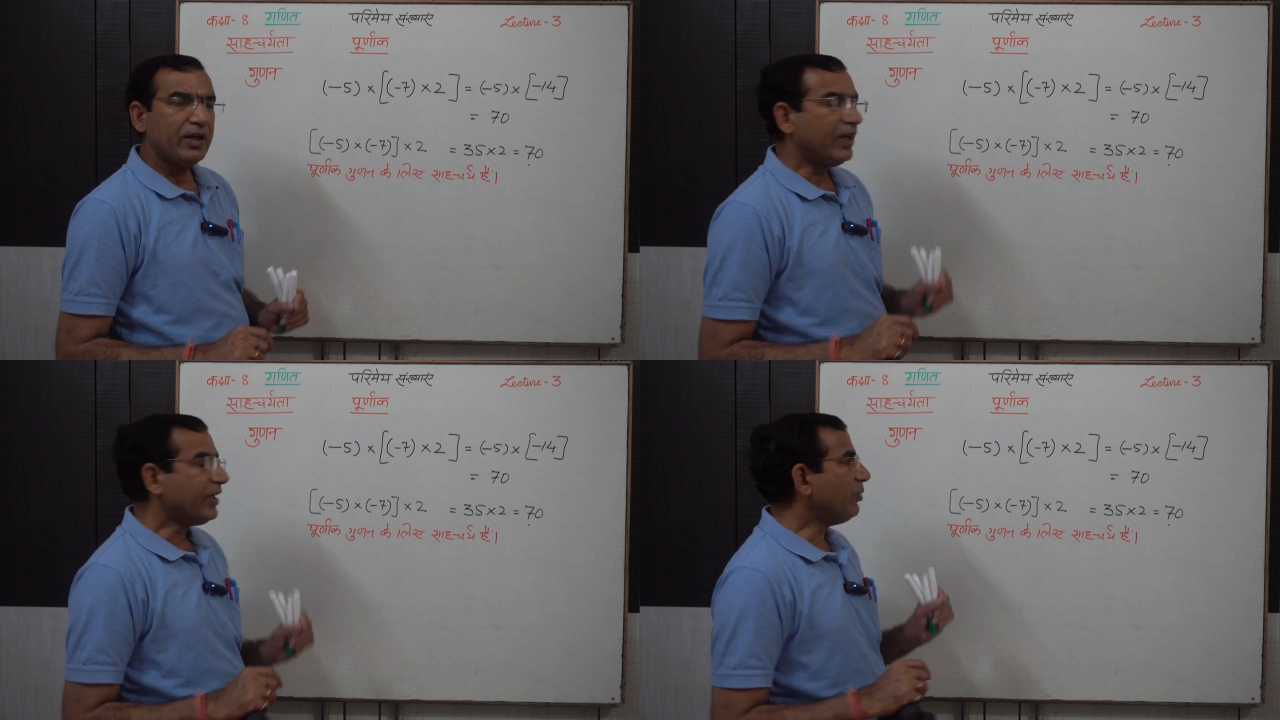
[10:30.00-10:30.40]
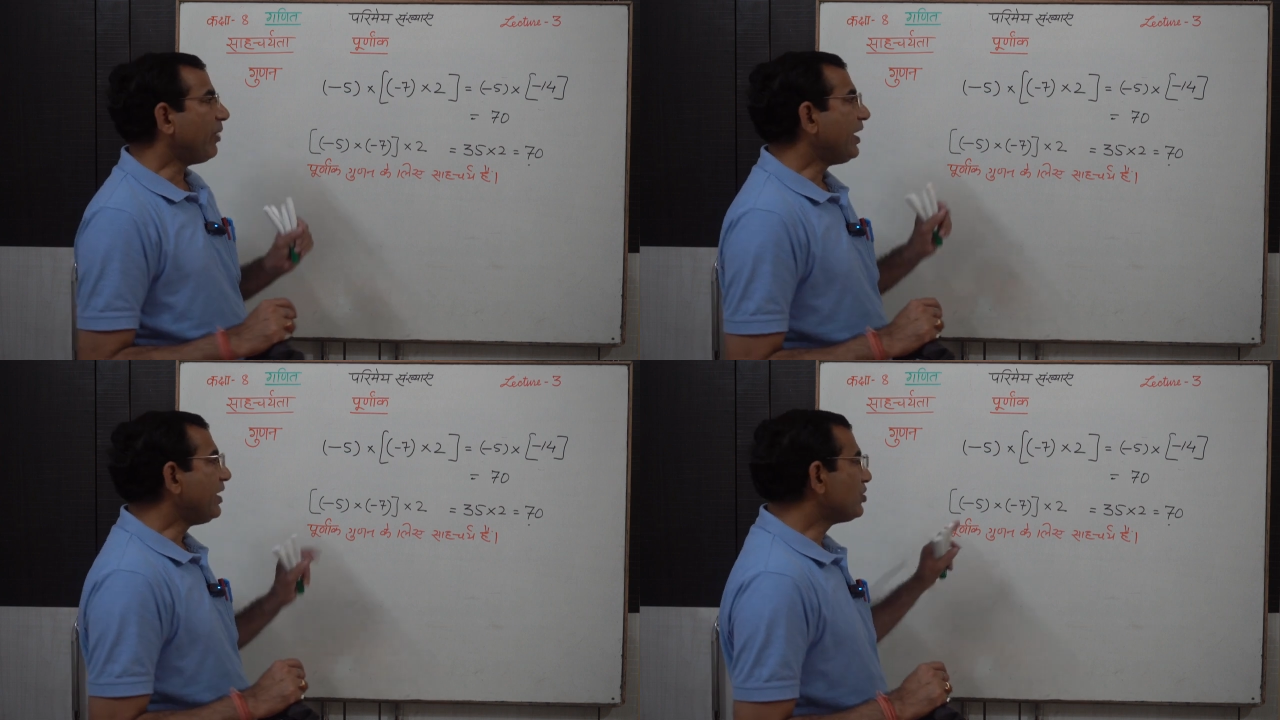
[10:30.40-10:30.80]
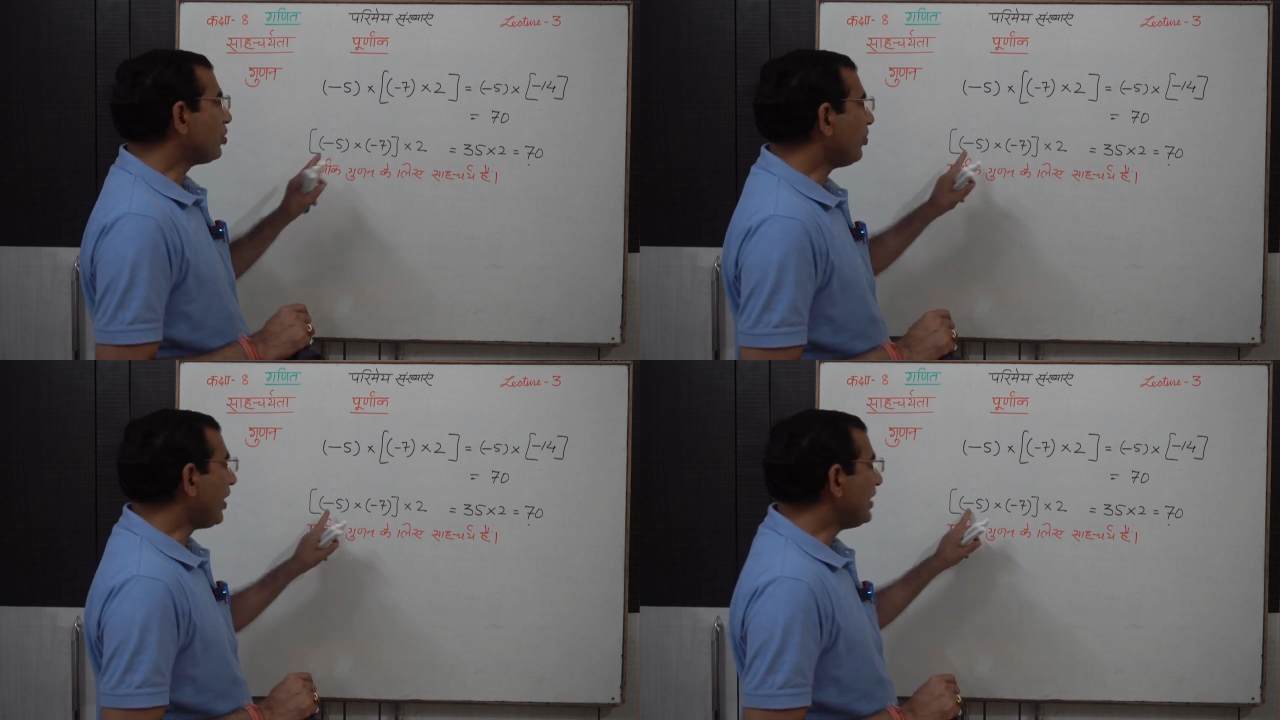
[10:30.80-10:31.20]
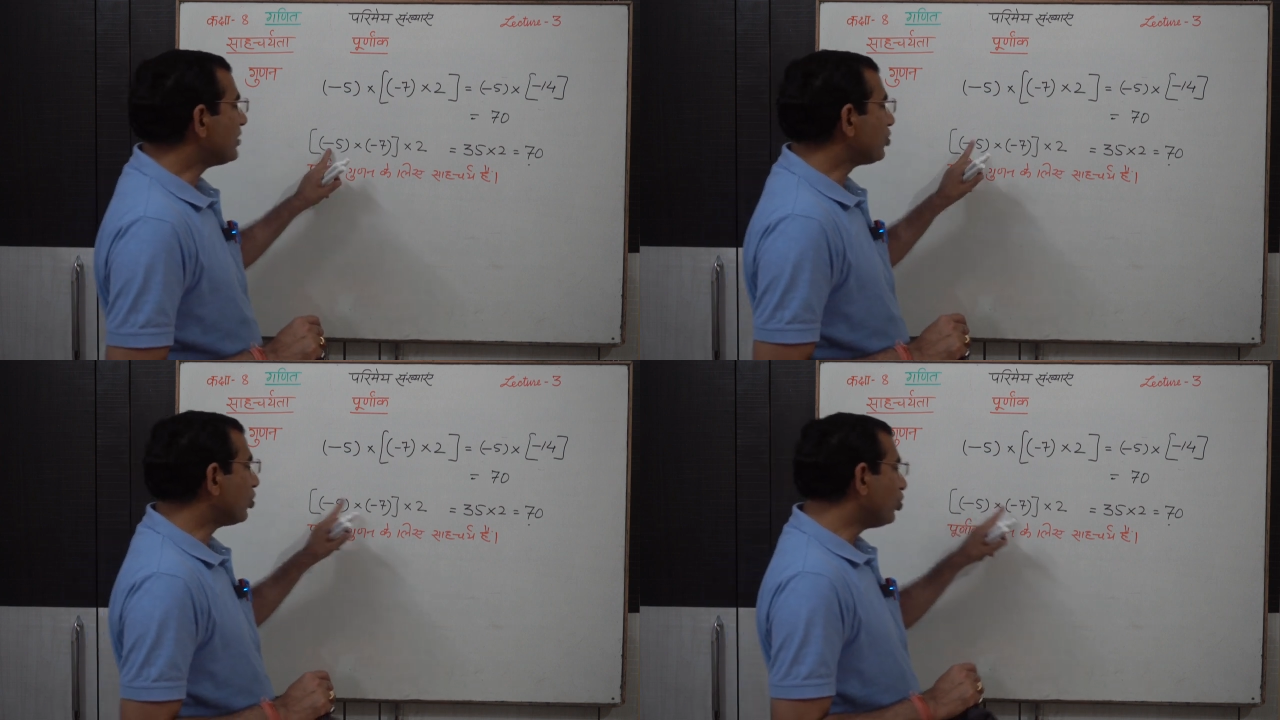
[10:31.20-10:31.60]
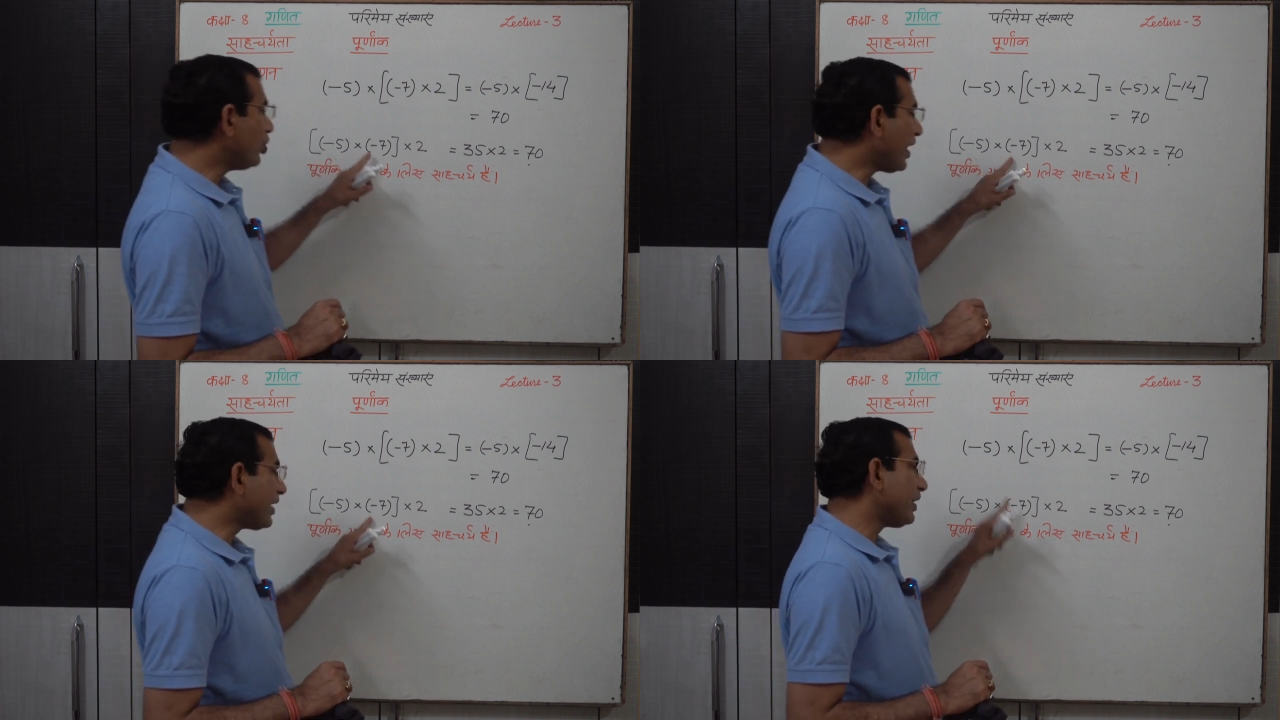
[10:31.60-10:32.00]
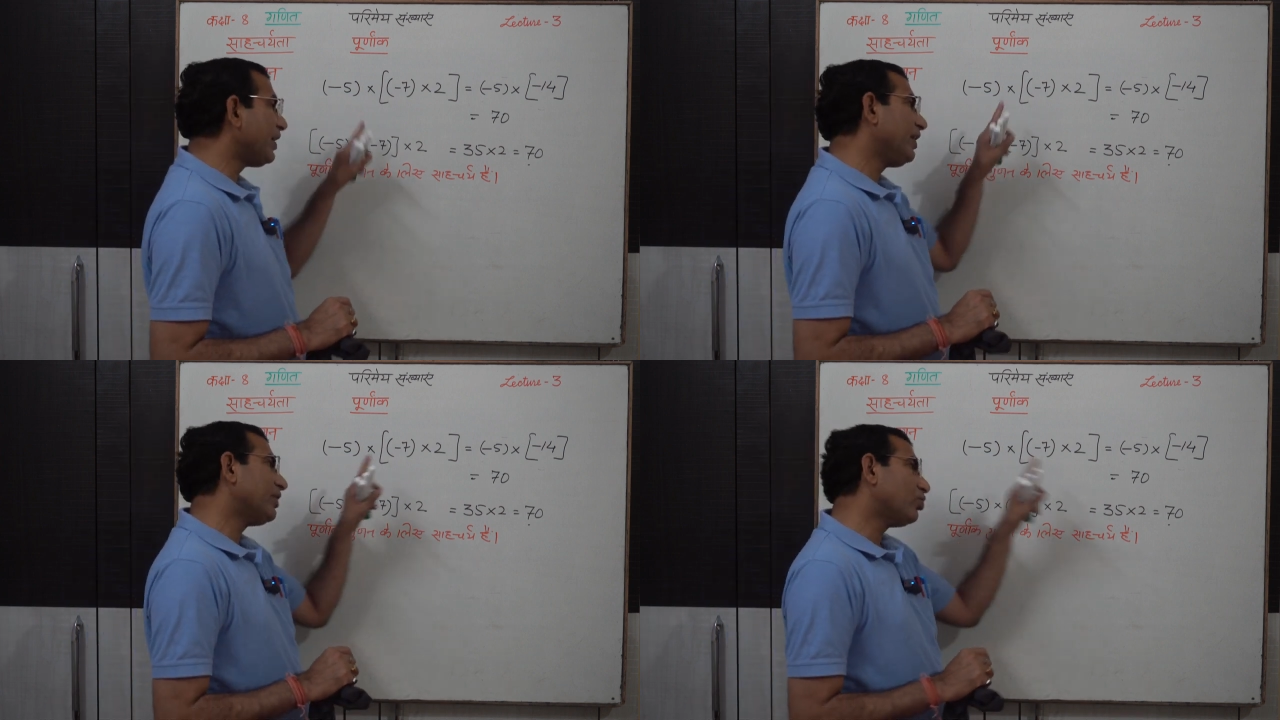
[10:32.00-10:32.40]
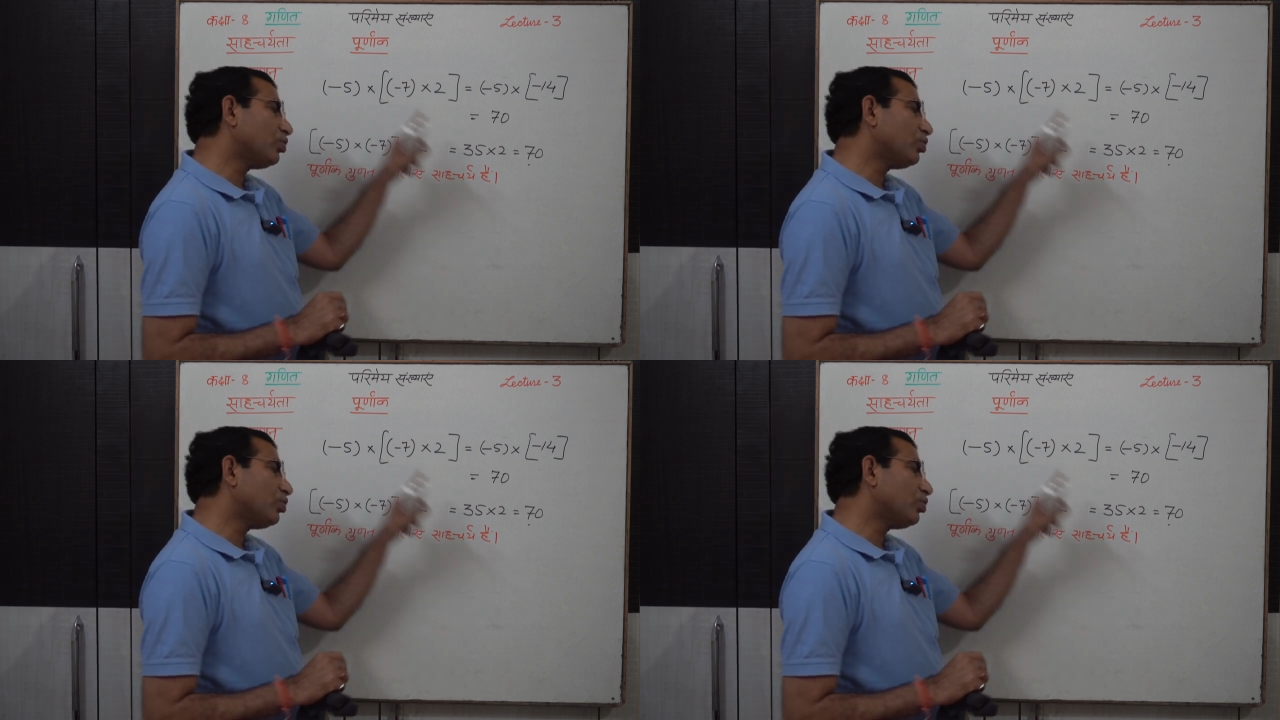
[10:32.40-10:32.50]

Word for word: लेकिन माइनस और माइनस को गुणा करेंगे